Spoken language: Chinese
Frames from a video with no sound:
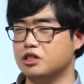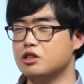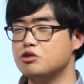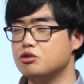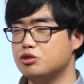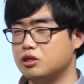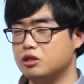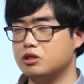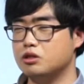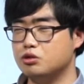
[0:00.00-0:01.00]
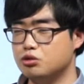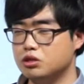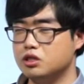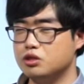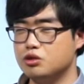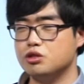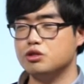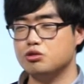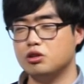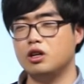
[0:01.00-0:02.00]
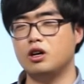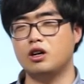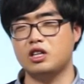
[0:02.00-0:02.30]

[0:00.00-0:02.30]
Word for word: 陈述式助词就是说啊